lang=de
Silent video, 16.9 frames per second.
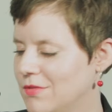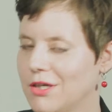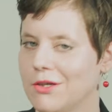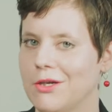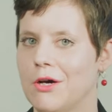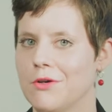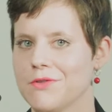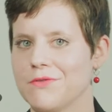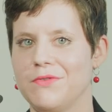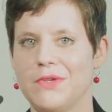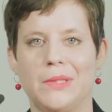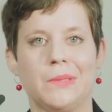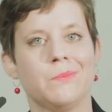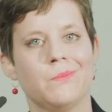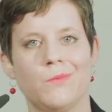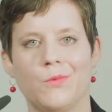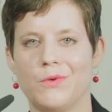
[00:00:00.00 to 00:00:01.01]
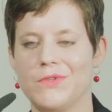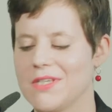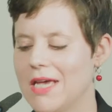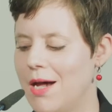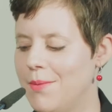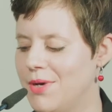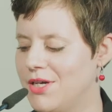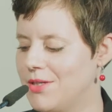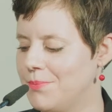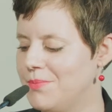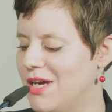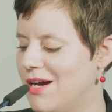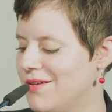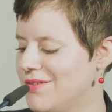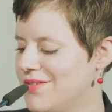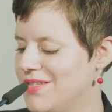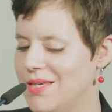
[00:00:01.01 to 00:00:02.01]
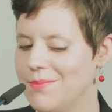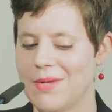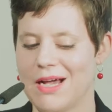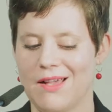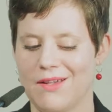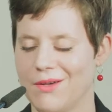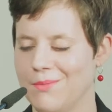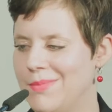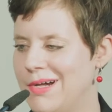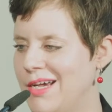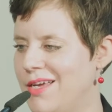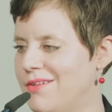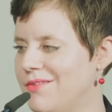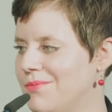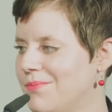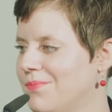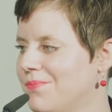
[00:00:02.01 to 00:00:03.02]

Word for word: genauso wie unsere Arbeit am Jahresthema allgemein.